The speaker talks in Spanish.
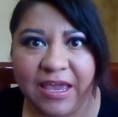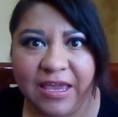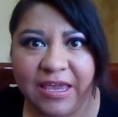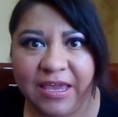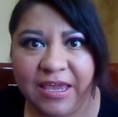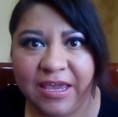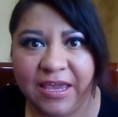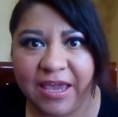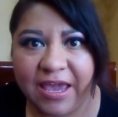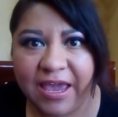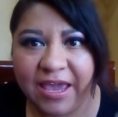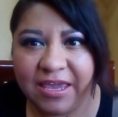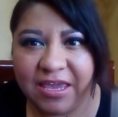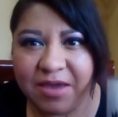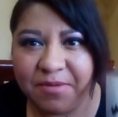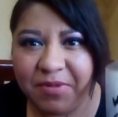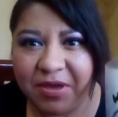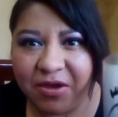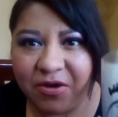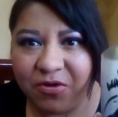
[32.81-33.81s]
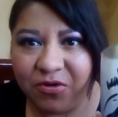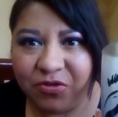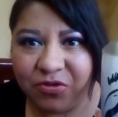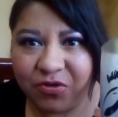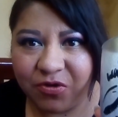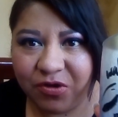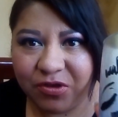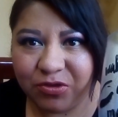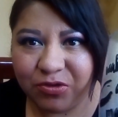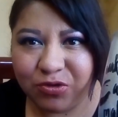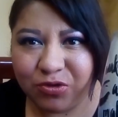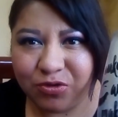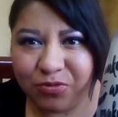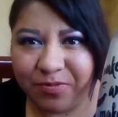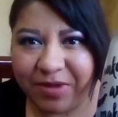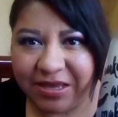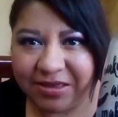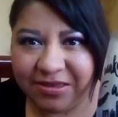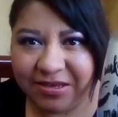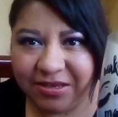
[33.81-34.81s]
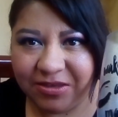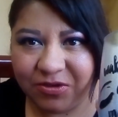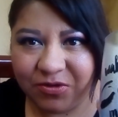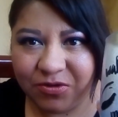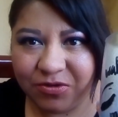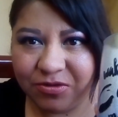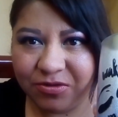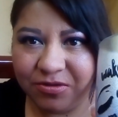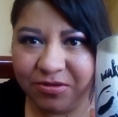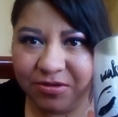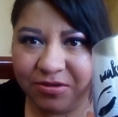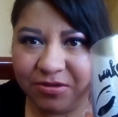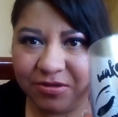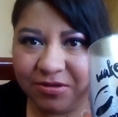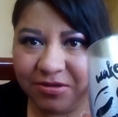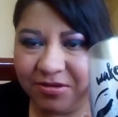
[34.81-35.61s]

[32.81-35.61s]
Y ella me encontró estos vasitos,